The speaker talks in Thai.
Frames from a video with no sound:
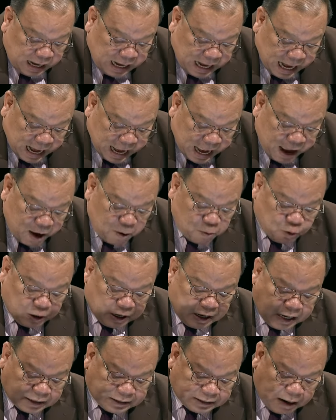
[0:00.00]
แล้ว
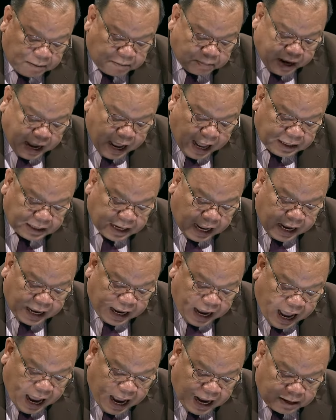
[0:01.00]
กระทำการใด
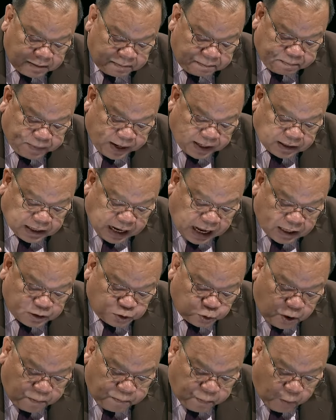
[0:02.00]
อันเป็นการ
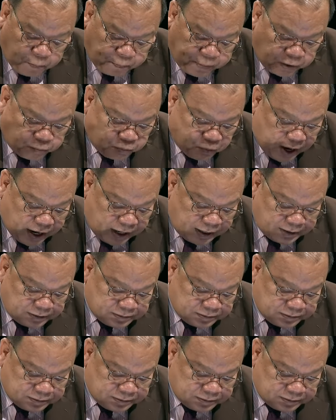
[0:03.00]
ช่วยปกปิดไว้